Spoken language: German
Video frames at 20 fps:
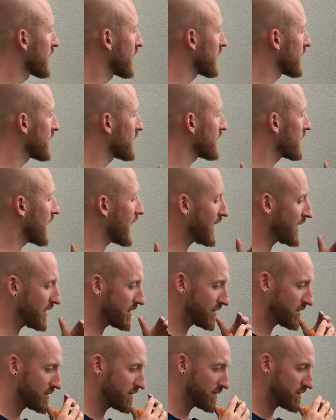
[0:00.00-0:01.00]
äh,
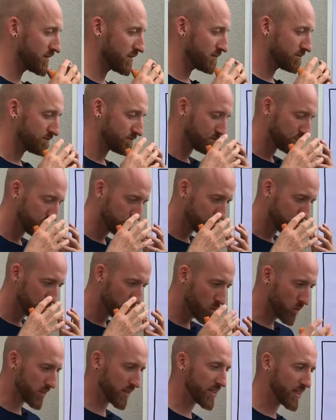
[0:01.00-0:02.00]
eine
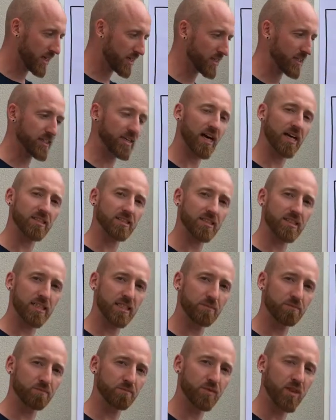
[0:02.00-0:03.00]
Möglichkeit an die Hand
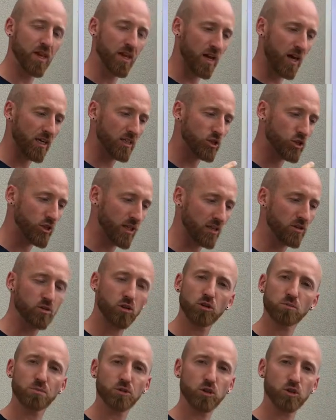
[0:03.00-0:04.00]
geben, eine
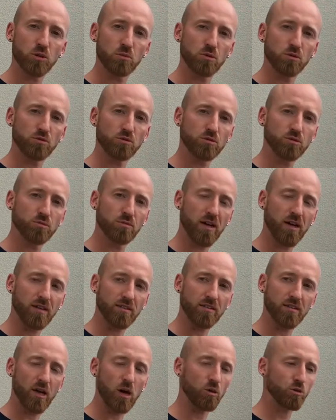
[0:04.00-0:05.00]
Standortbestimmung zu
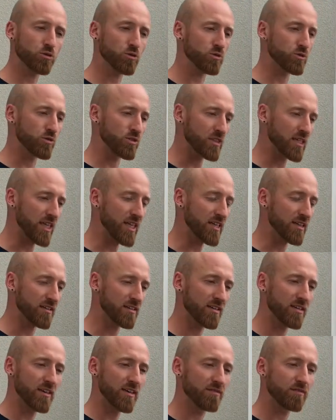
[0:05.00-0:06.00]
machen, auch zu
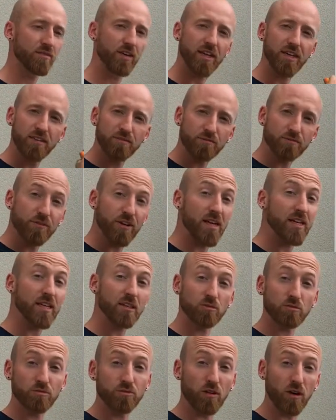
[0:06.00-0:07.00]
sehen, welchen
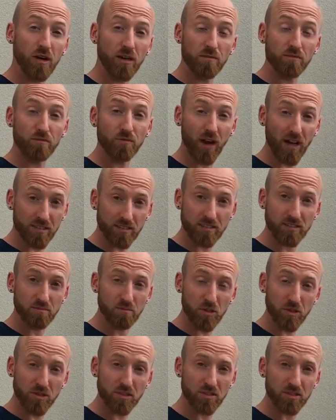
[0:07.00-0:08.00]
Feldern du vor allem
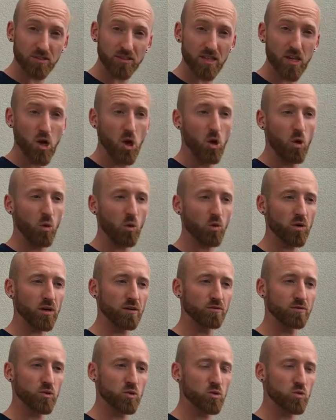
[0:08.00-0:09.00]
wachsen möchtest
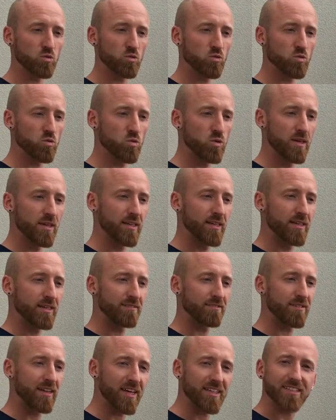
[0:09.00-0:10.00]
oder wo du
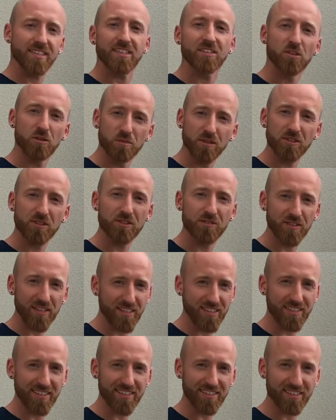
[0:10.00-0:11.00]
vielleicht dich noch mit zu
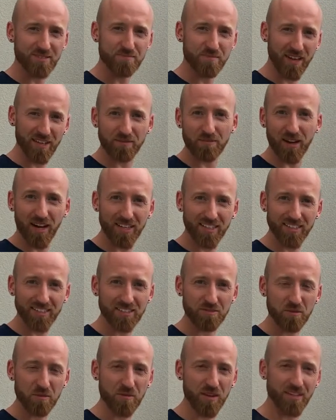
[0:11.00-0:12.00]
wenig Respekt
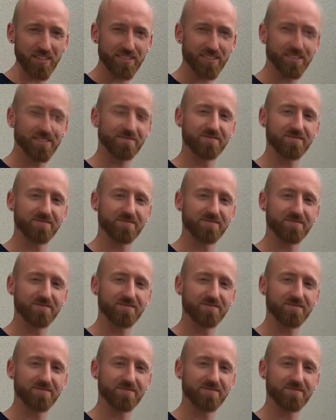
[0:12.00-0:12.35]
behandelst im Moment.